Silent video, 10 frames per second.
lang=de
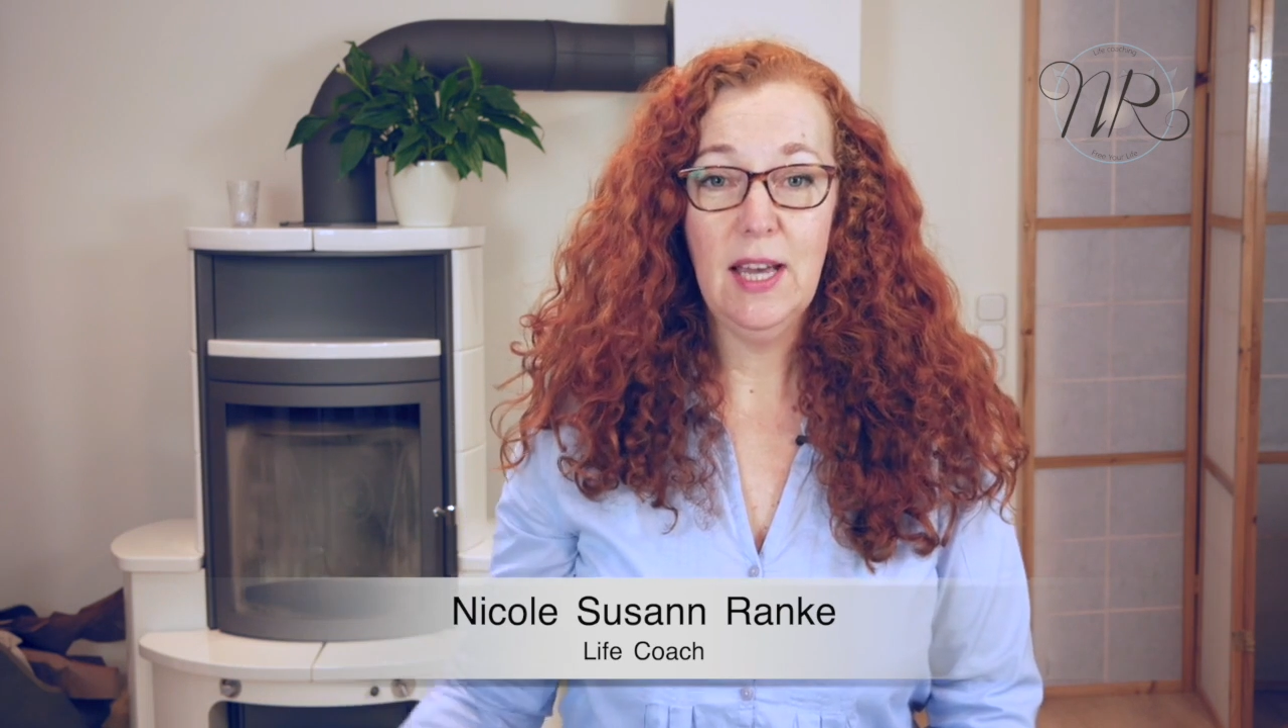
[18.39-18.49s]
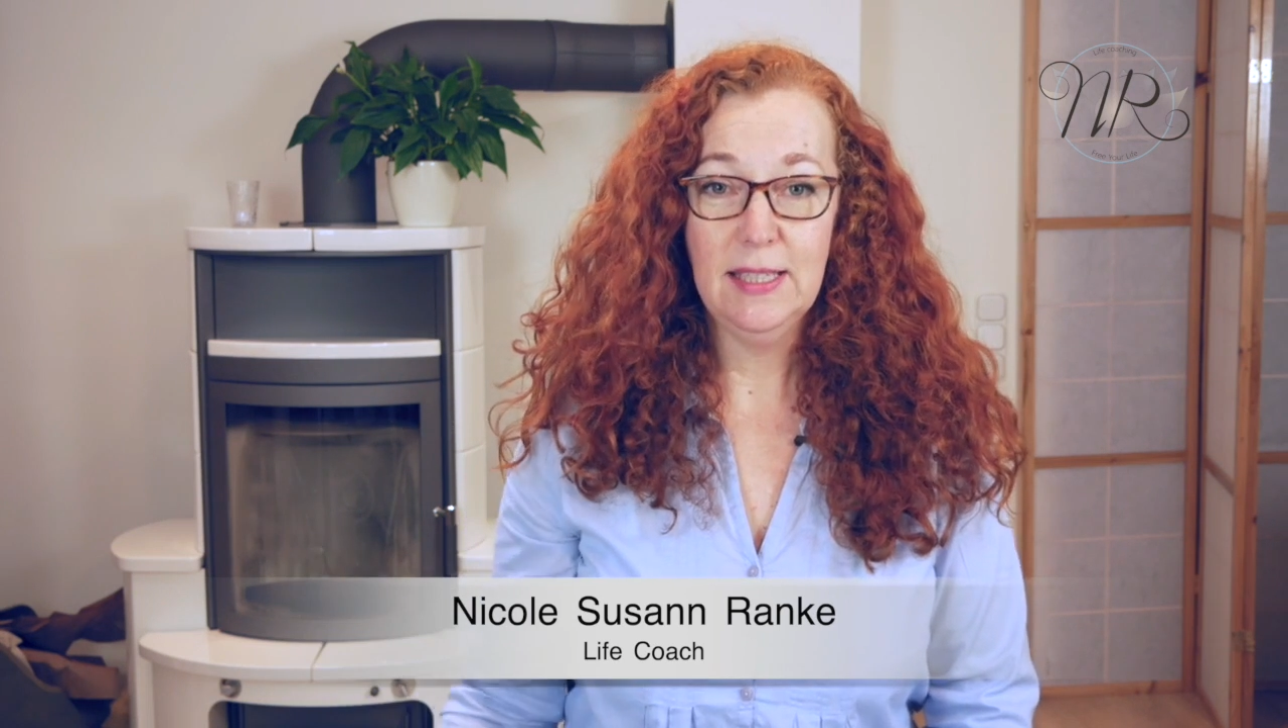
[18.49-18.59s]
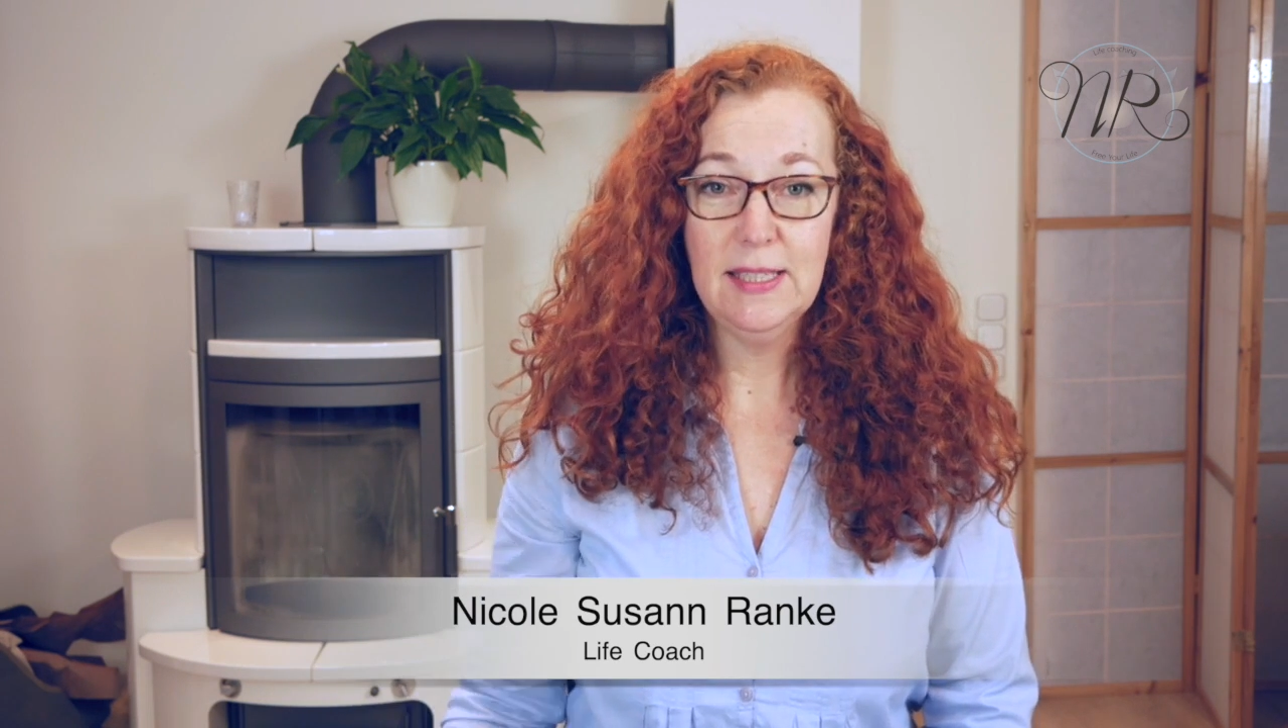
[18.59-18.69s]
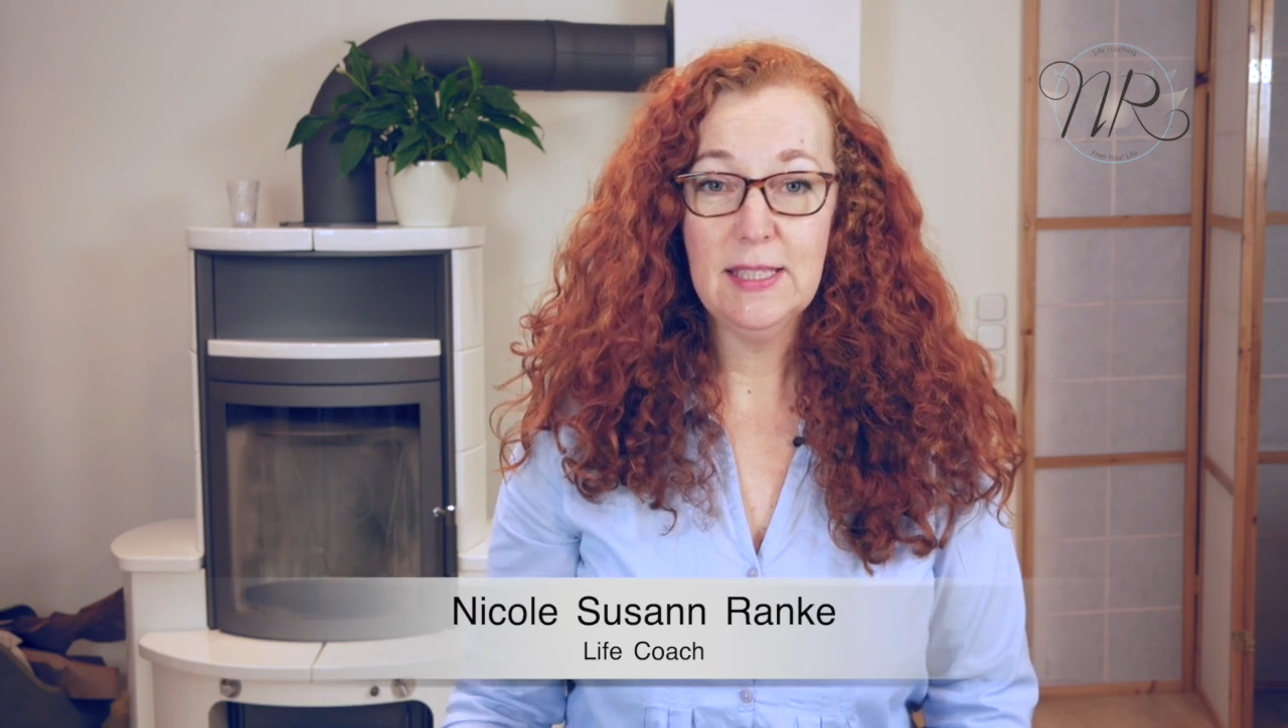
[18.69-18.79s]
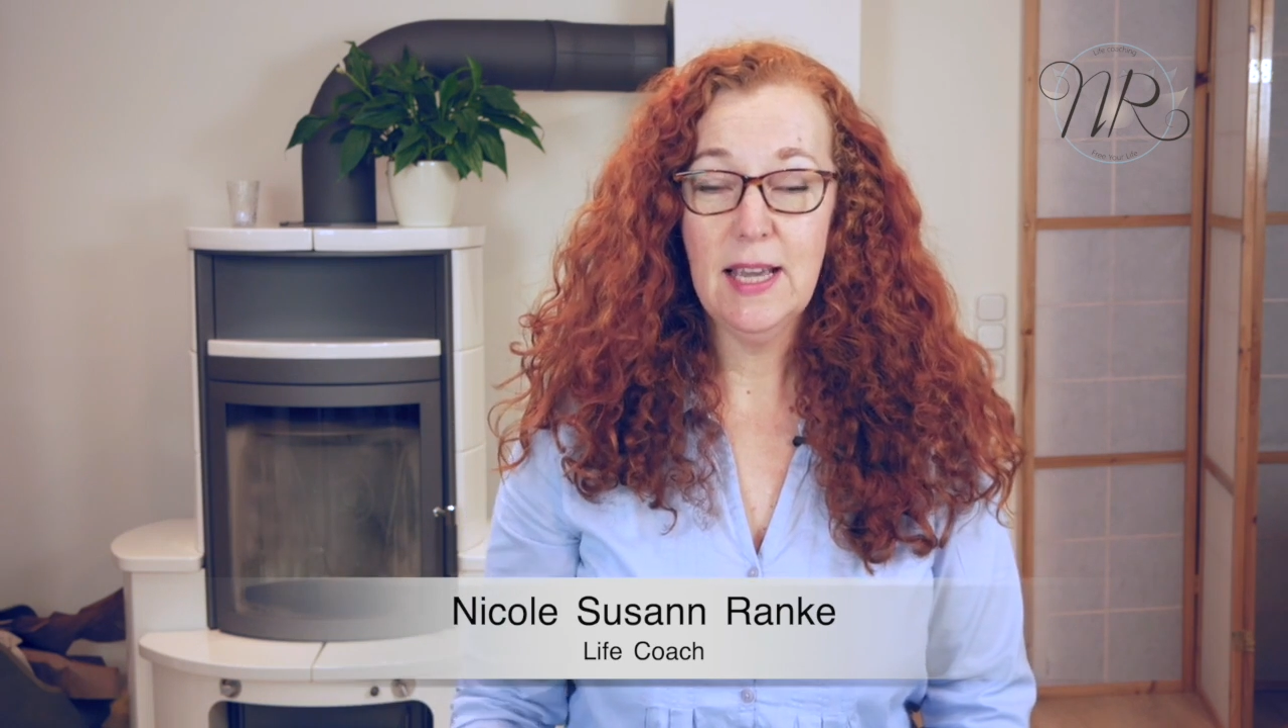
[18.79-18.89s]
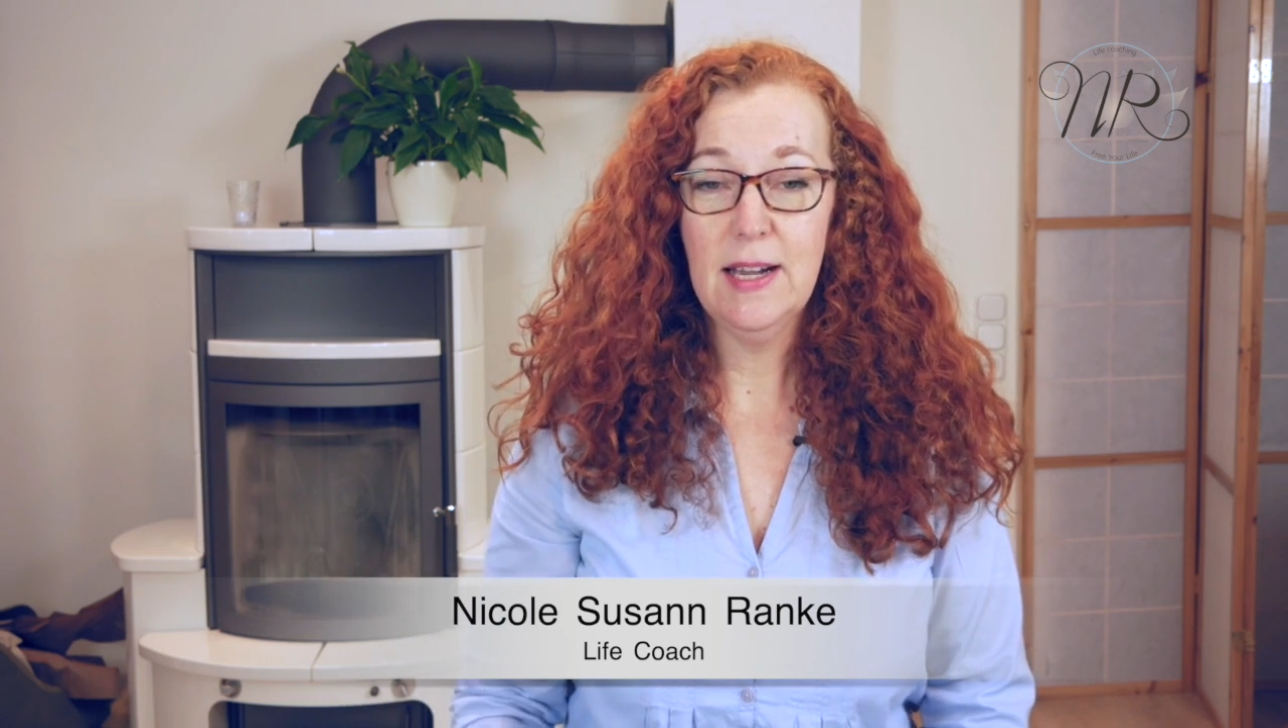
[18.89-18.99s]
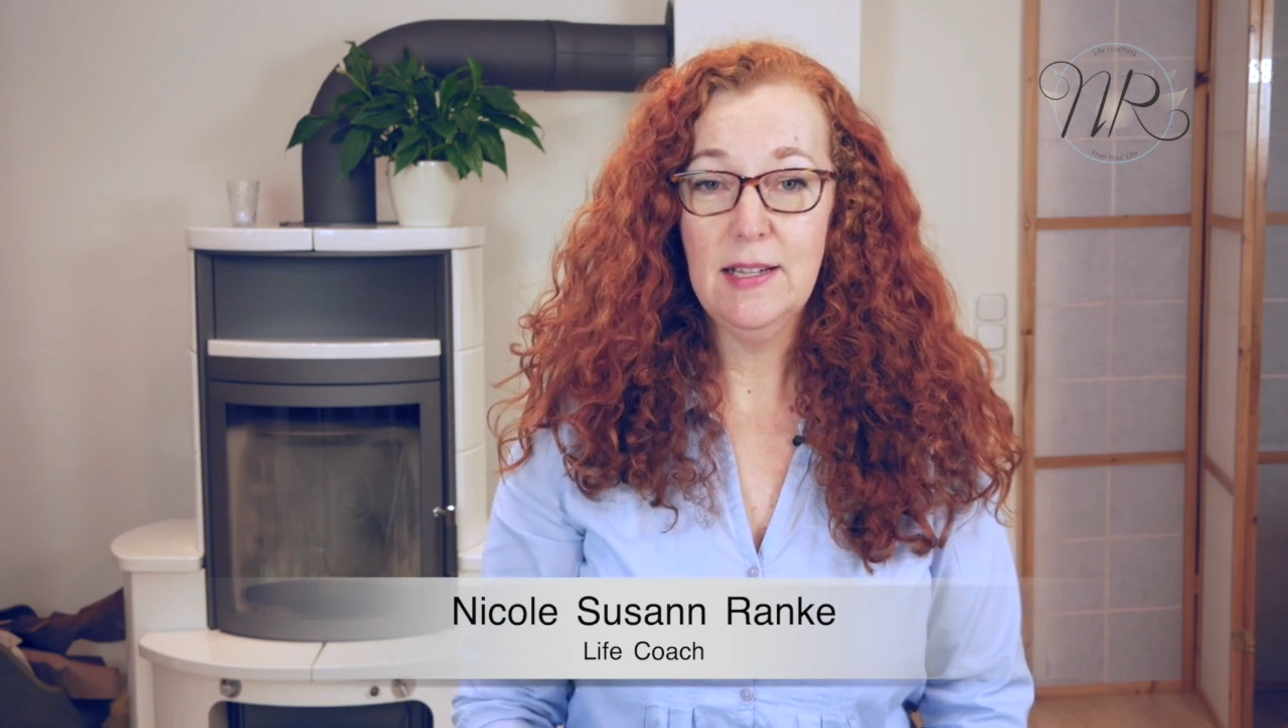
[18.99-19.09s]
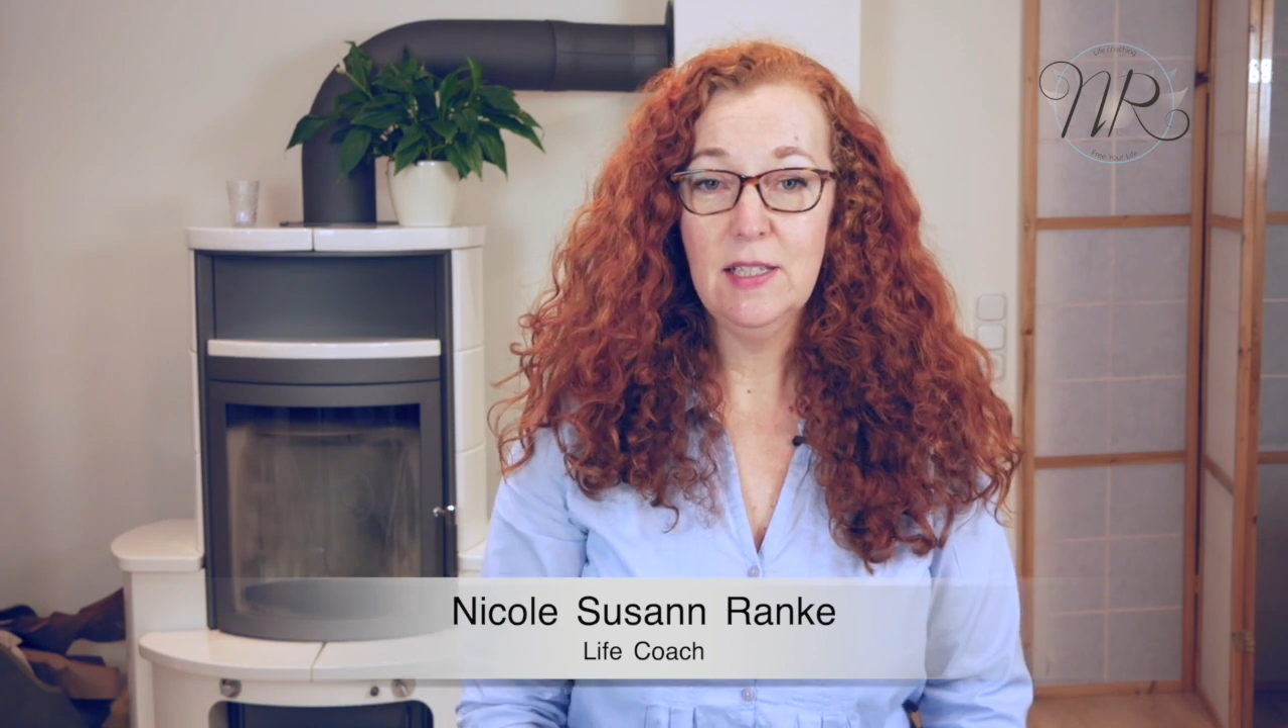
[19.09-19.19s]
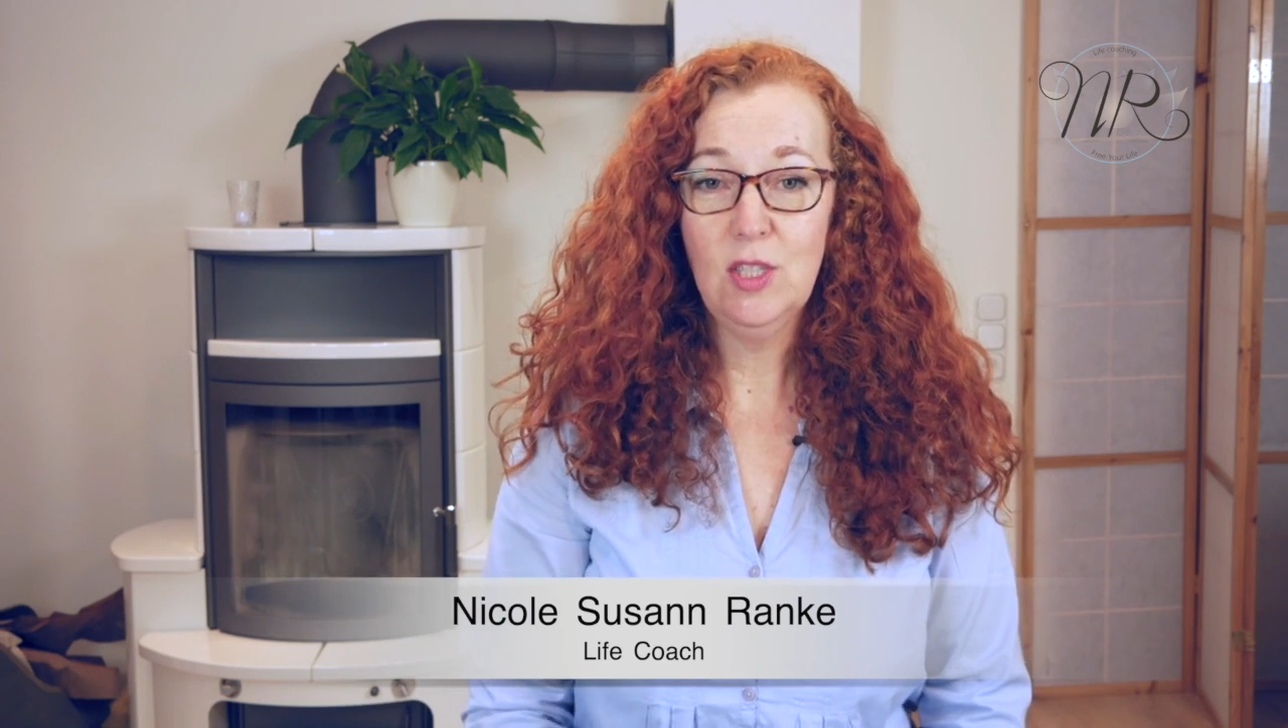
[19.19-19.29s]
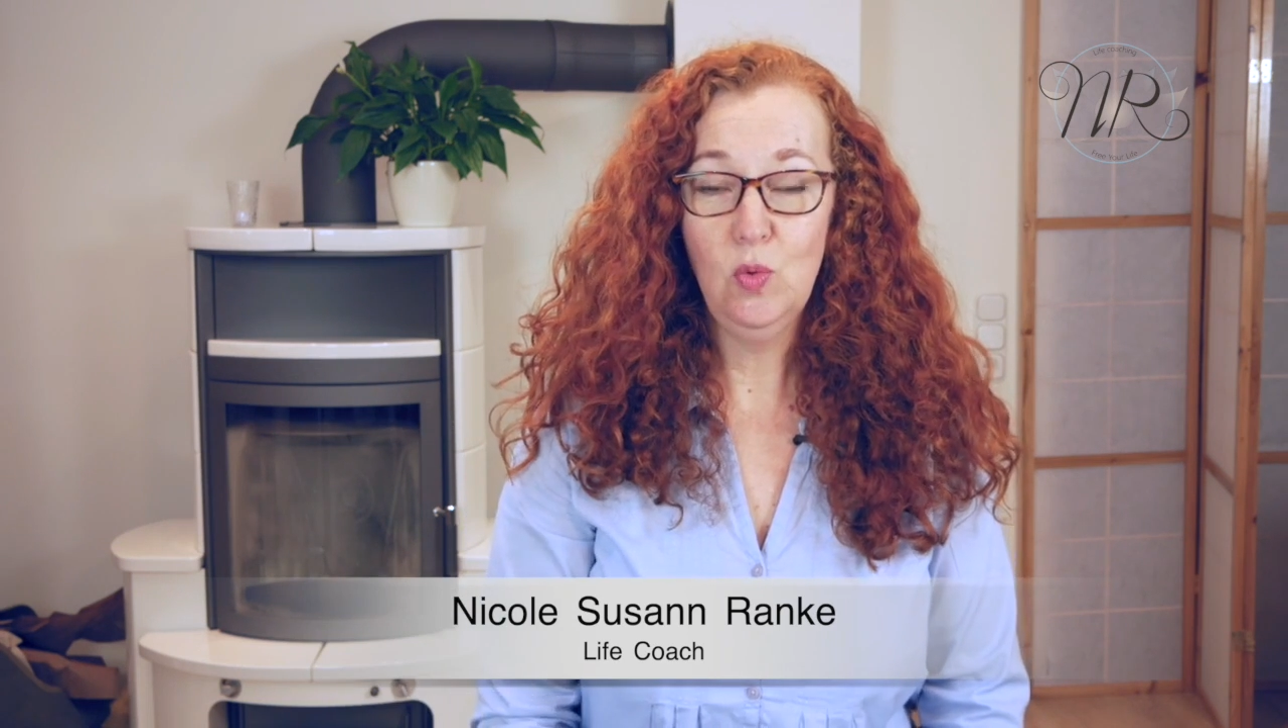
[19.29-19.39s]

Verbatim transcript: Anzahl